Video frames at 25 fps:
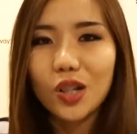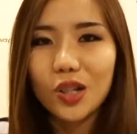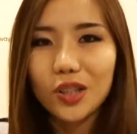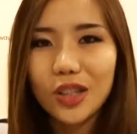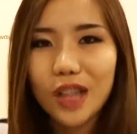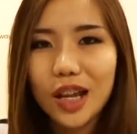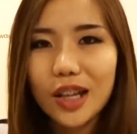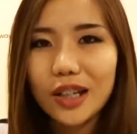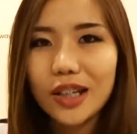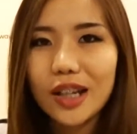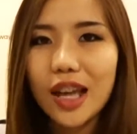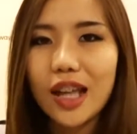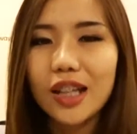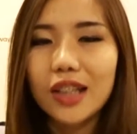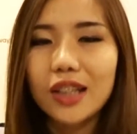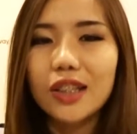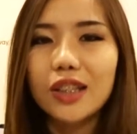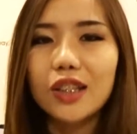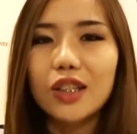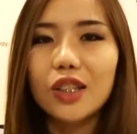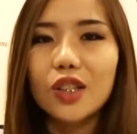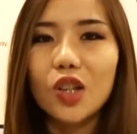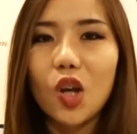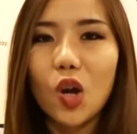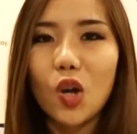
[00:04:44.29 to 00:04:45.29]
ดังนั้น
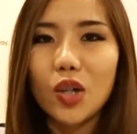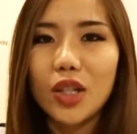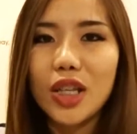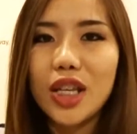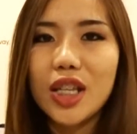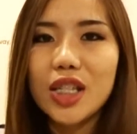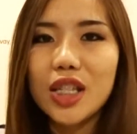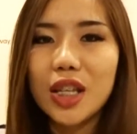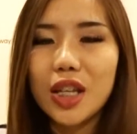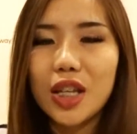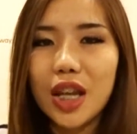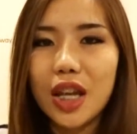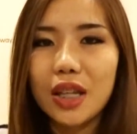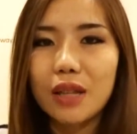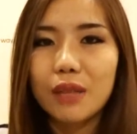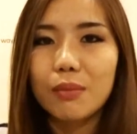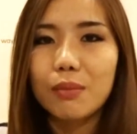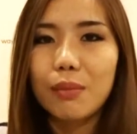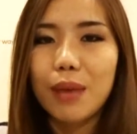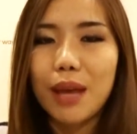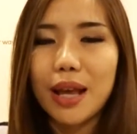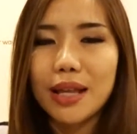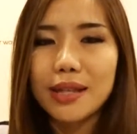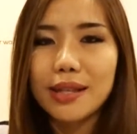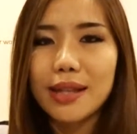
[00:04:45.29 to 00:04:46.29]
ก่อนที่จะเรียน
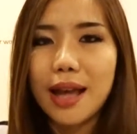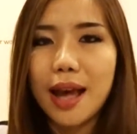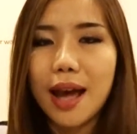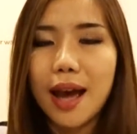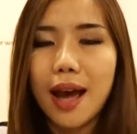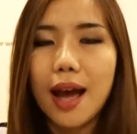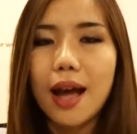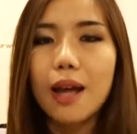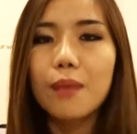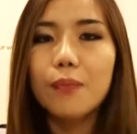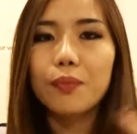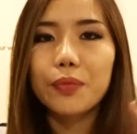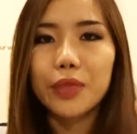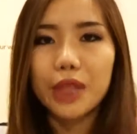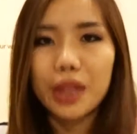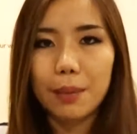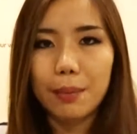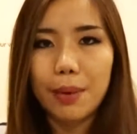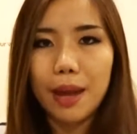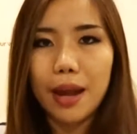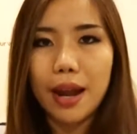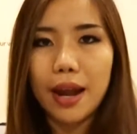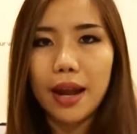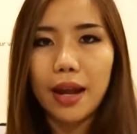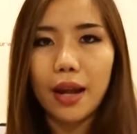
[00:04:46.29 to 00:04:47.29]
ภาษากับ
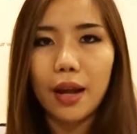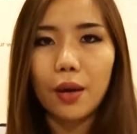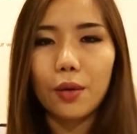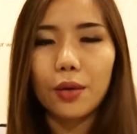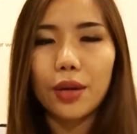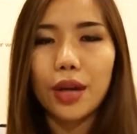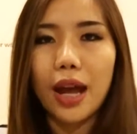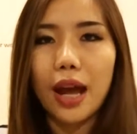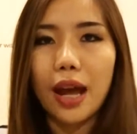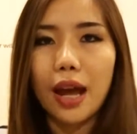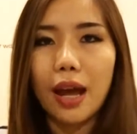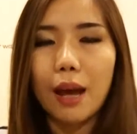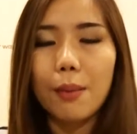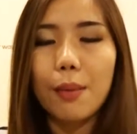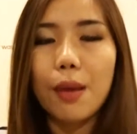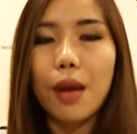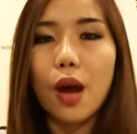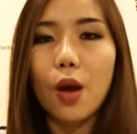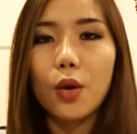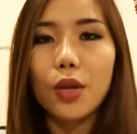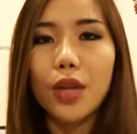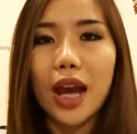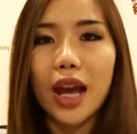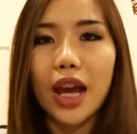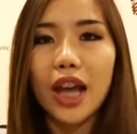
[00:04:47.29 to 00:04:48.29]
แพลนะคะ แพล
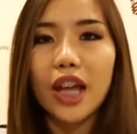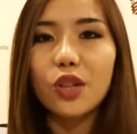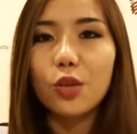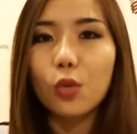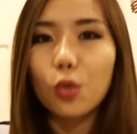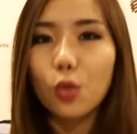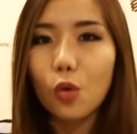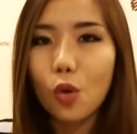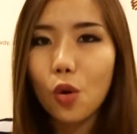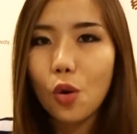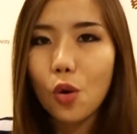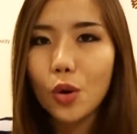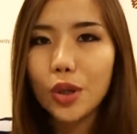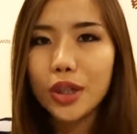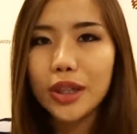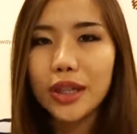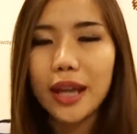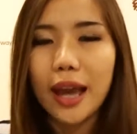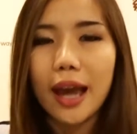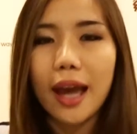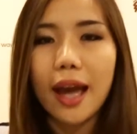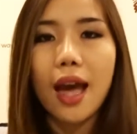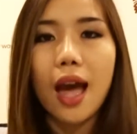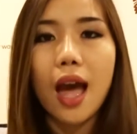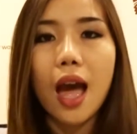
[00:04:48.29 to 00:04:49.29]
อยากให้ทุกคนเนี่ย